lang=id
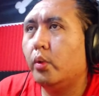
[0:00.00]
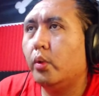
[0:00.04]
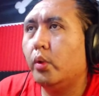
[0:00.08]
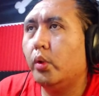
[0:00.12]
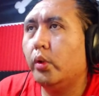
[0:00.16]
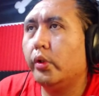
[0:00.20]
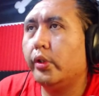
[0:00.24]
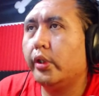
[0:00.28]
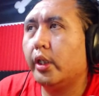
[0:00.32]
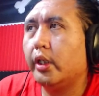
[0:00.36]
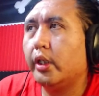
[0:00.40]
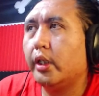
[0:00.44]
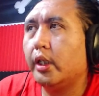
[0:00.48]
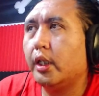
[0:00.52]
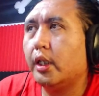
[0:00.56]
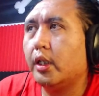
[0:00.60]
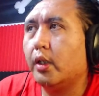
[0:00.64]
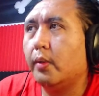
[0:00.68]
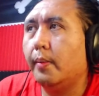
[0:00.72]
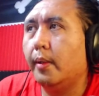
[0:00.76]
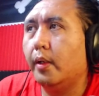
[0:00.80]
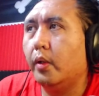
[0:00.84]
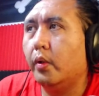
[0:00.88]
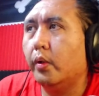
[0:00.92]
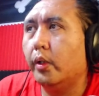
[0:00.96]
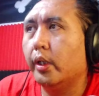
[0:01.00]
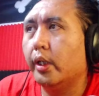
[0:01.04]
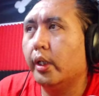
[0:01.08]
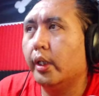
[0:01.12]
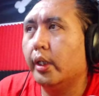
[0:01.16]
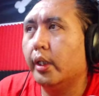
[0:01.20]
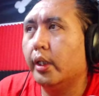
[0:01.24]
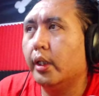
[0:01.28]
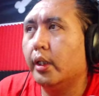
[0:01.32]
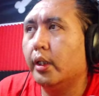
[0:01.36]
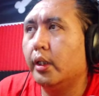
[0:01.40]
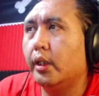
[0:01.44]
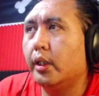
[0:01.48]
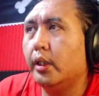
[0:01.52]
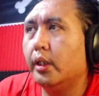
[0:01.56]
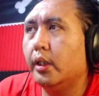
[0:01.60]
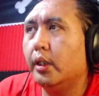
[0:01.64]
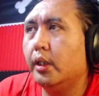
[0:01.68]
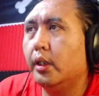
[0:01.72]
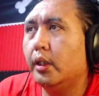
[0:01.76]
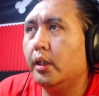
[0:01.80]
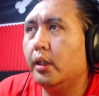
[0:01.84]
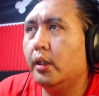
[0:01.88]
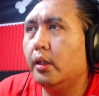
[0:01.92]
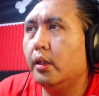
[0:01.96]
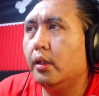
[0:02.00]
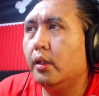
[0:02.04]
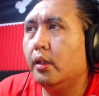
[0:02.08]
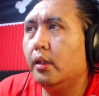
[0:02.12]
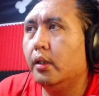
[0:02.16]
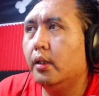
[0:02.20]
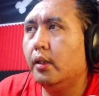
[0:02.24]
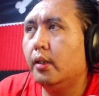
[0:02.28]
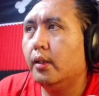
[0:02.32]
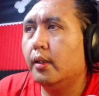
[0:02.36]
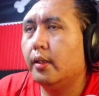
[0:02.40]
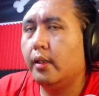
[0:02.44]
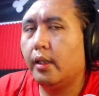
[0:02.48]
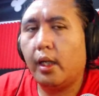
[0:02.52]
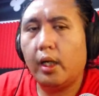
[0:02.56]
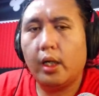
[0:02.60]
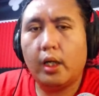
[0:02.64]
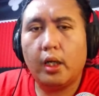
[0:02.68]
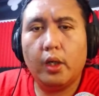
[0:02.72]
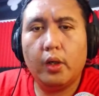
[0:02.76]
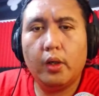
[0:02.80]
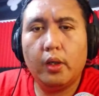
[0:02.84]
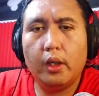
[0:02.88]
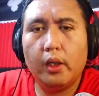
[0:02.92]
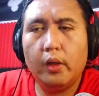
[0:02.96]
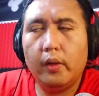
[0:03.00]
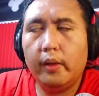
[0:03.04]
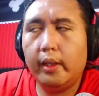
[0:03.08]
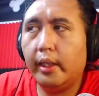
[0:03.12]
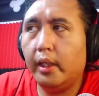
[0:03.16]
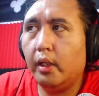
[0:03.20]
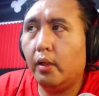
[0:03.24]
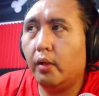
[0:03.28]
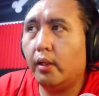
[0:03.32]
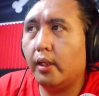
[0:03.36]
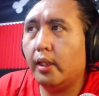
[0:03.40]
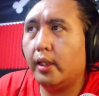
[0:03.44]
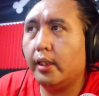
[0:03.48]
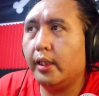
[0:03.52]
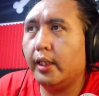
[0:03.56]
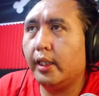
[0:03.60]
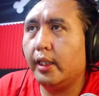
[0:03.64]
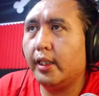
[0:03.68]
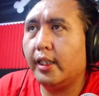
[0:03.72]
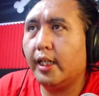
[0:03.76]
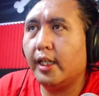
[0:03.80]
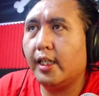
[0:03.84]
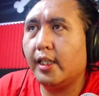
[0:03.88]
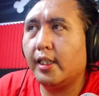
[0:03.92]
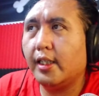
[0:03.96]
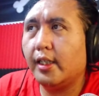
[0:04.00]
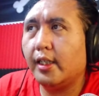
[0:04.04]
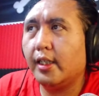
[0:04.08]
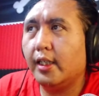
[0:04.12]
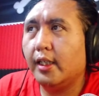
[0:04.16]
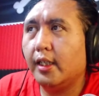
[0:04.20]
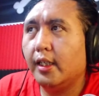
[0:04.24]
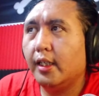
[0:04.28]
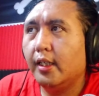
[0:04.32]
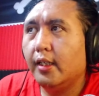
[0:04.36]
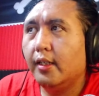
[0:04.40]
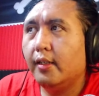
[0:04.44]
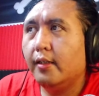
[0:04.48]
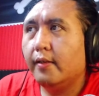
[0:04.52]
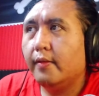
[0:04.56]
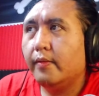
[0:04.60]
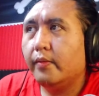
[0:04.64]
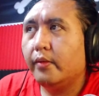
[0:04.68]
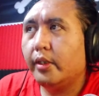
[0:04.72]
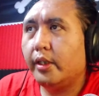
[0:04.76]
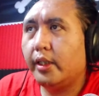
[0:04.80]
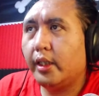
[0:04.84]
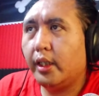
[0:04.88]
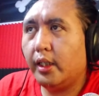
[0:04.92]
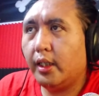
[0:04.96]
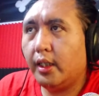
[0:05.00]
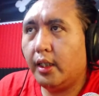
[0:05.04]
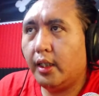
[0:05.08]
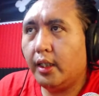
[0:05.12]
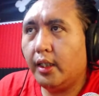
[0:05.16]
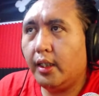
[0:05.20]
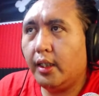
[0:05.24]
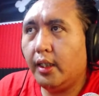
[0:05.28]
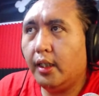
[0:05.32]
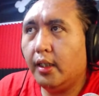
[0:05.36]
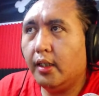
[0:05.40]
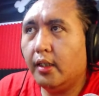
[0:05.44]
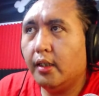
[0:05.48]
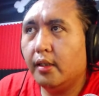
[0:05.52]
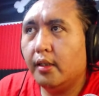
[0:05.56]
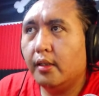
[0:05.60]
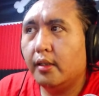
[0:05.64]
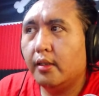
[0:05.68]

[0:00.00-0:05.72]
Uh, cantik kok bangunan Anda Nah, kalau kalau ada orang yang dari sini